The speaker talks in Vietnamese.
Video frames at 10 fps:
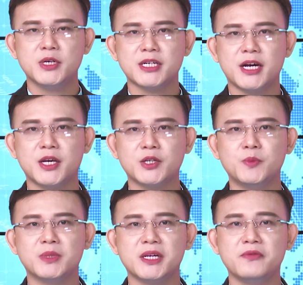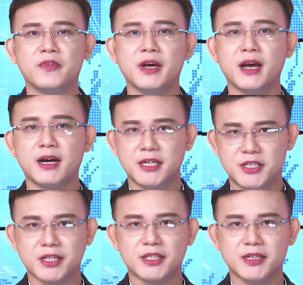Chuyển sang những thông tin về an
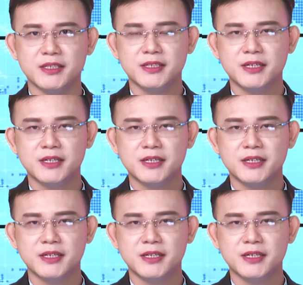ninh trật tự.